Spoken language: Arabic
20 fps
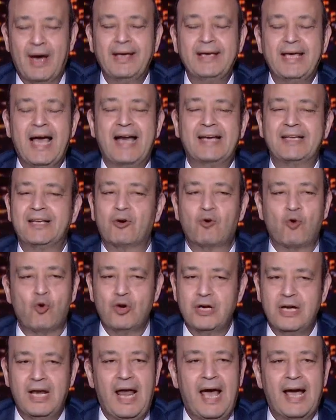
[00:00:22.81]
يعني
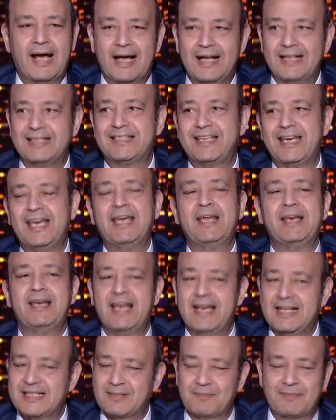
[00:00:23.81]
كل الحاجات دي
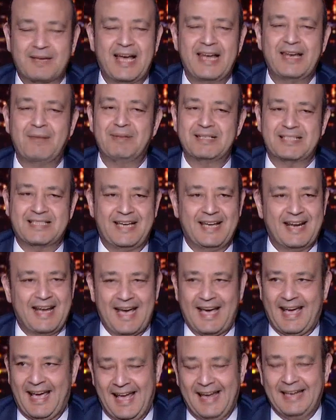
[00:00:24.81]
لازم كان يبقى
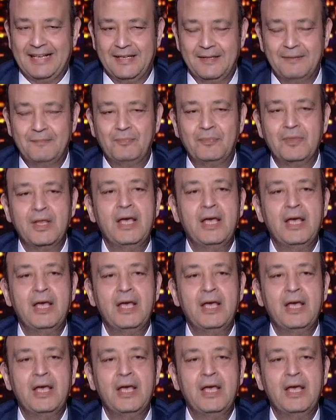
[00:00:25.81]
سعرها غالي